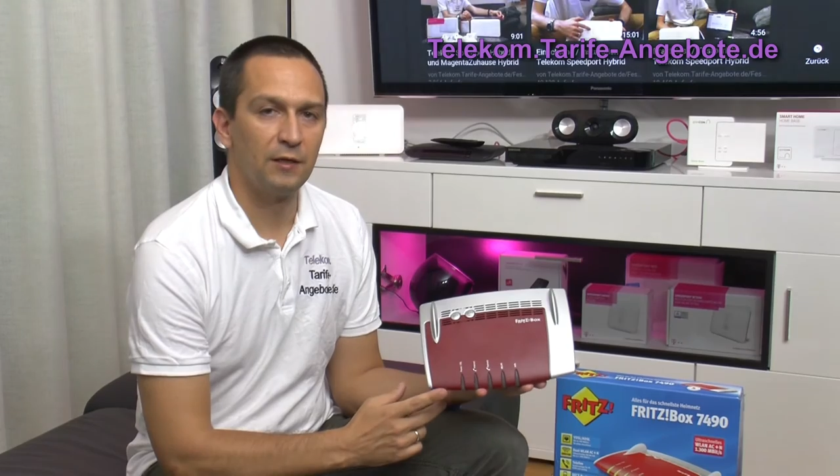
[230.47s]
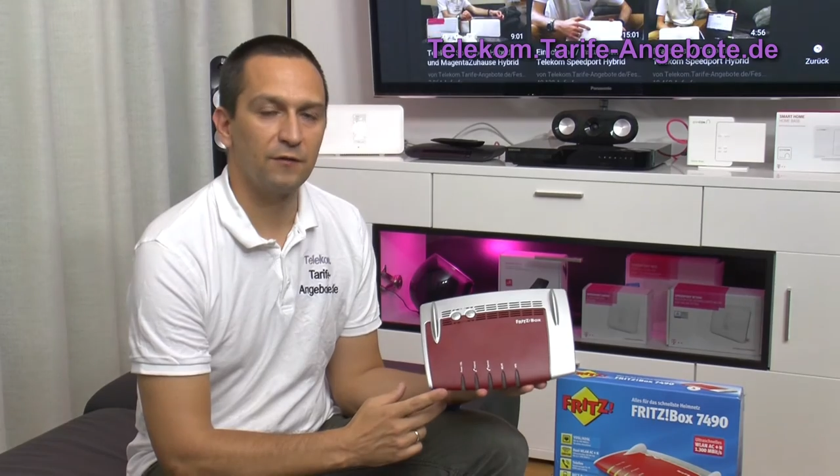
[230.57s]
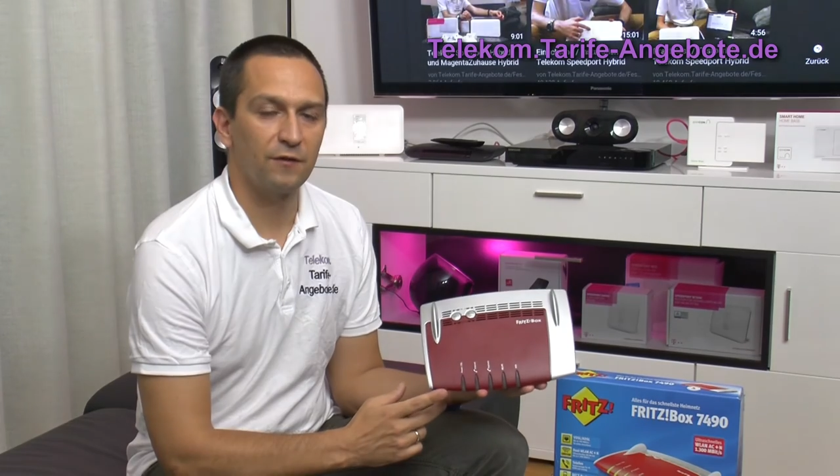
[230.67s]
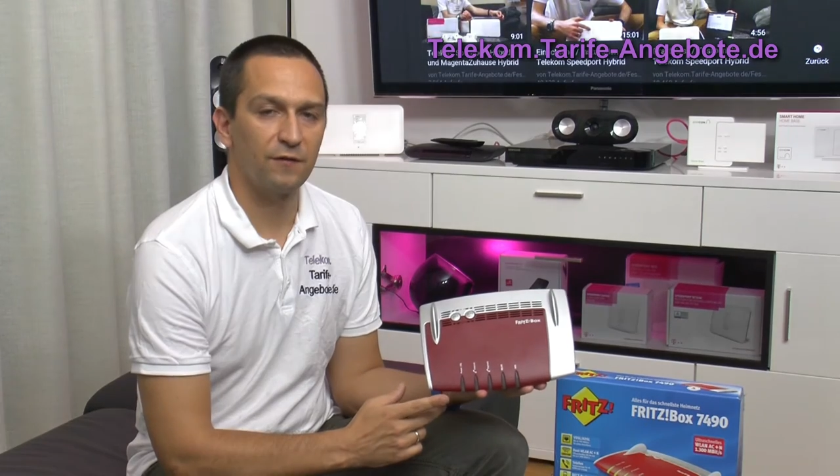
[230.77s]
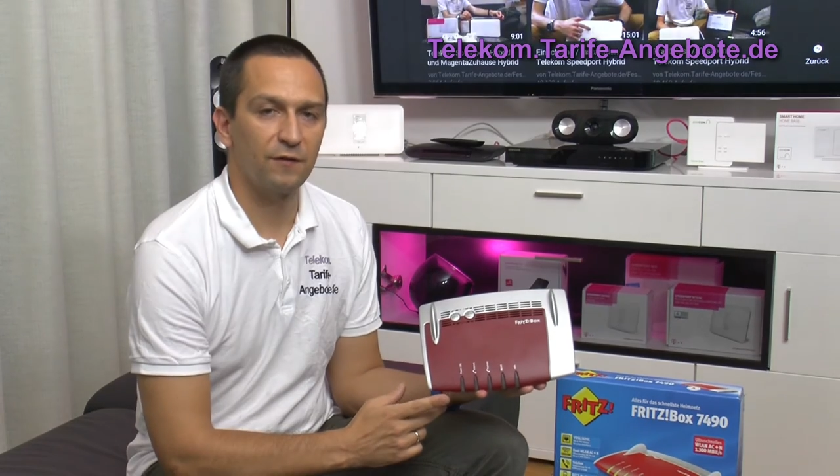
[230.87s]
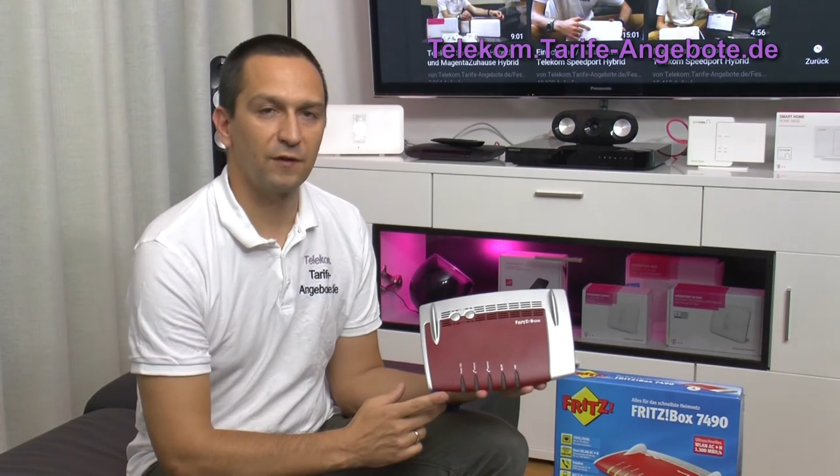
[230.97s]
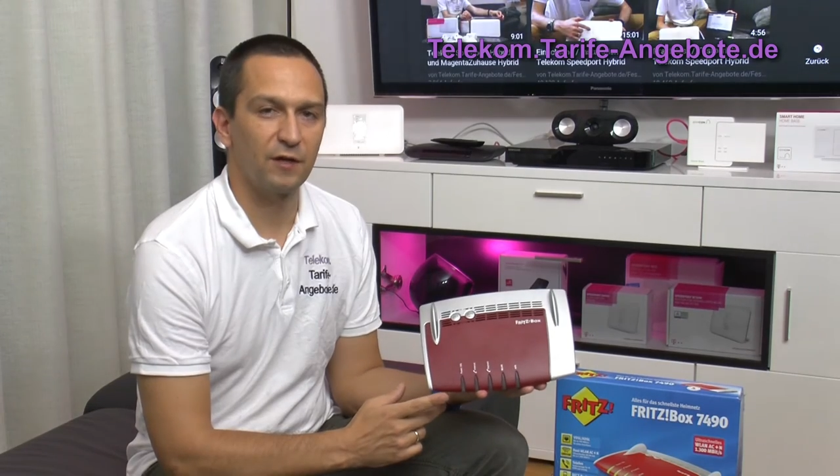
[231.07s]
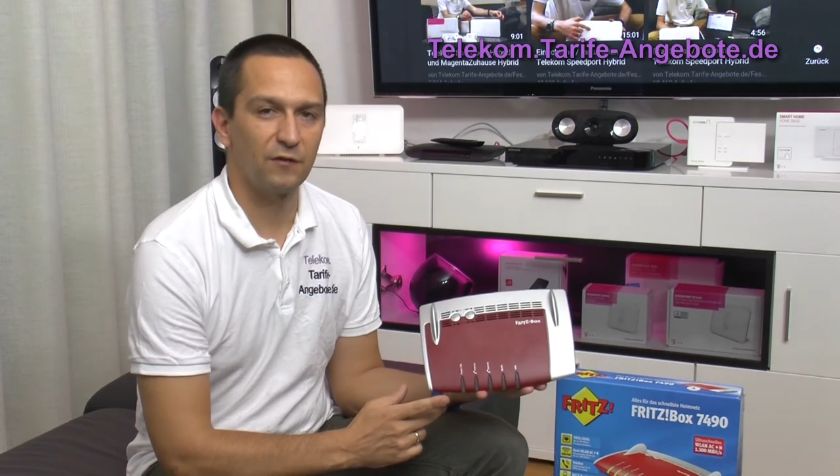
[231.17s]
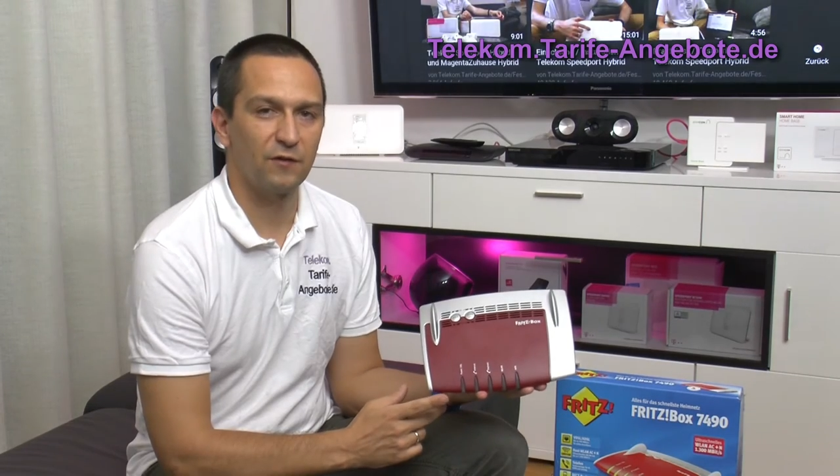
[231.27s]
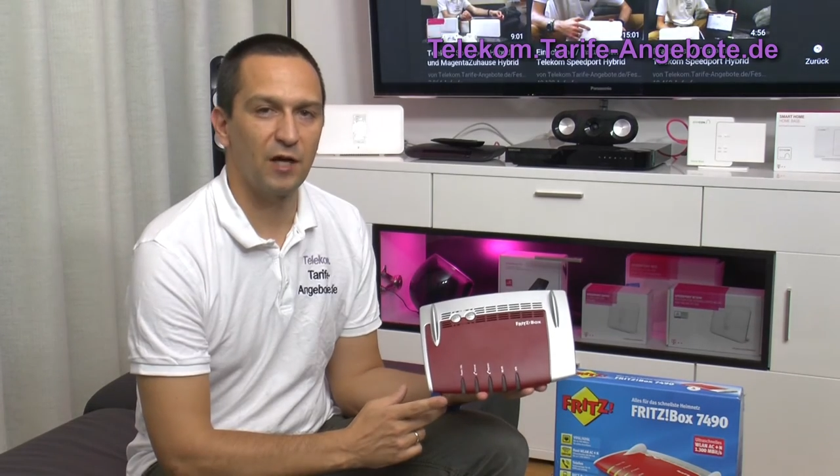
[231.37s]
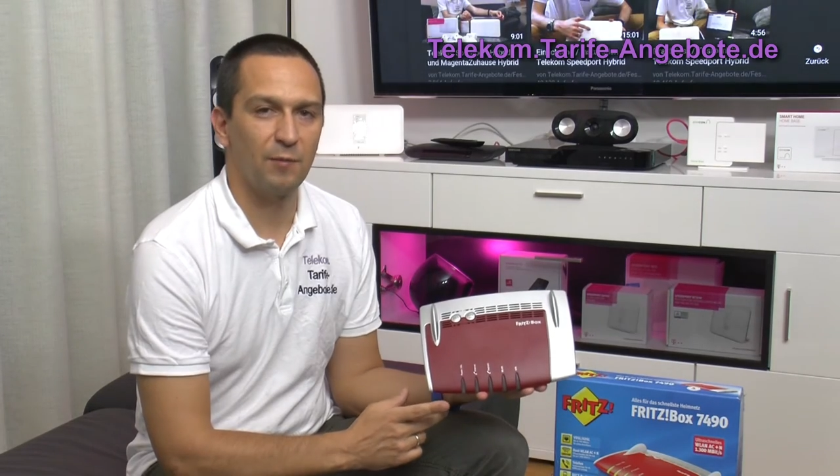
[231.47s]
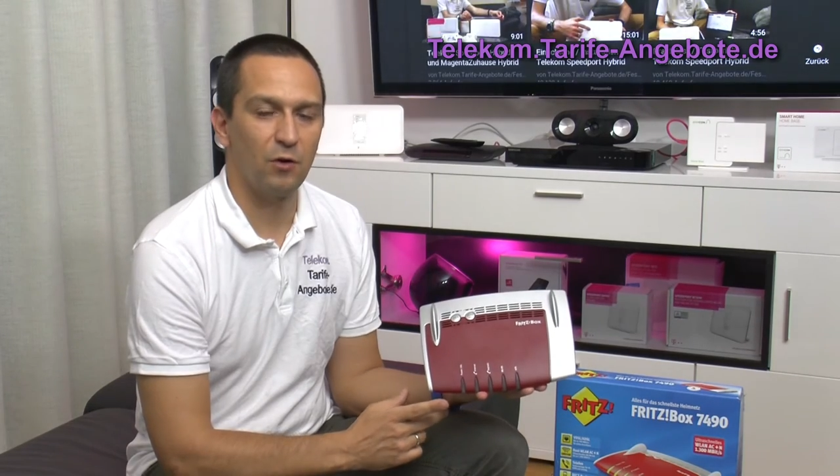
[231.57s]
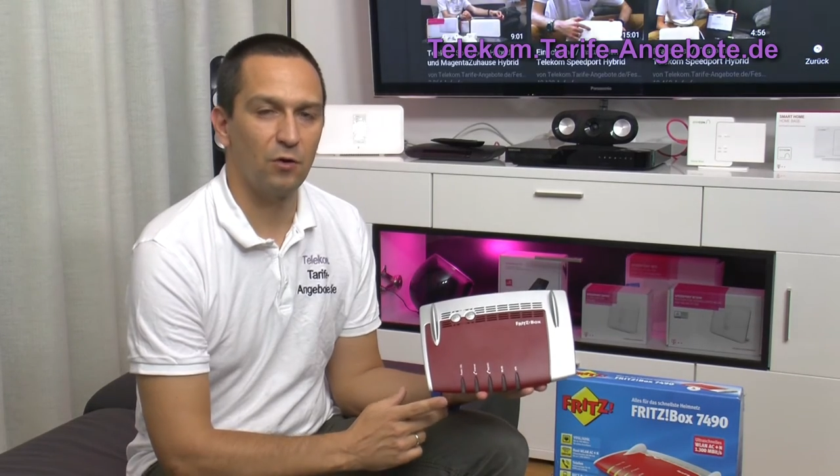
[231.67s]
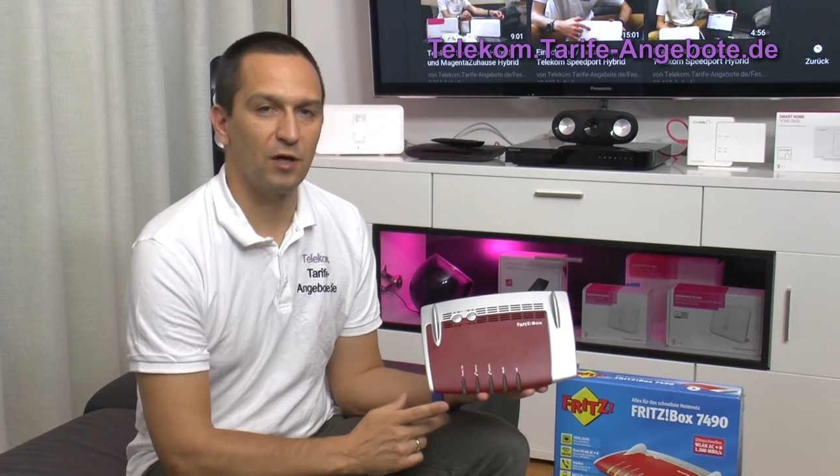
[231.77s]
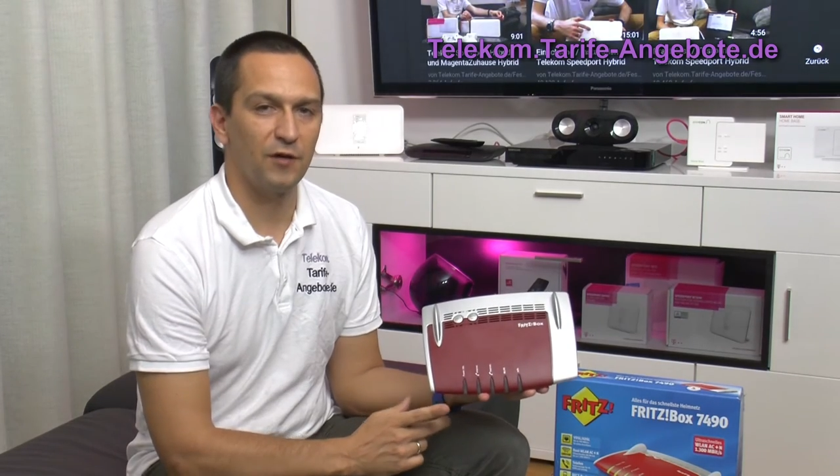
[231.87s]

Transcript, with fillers: Das heißt, Ihre Gäste haben auch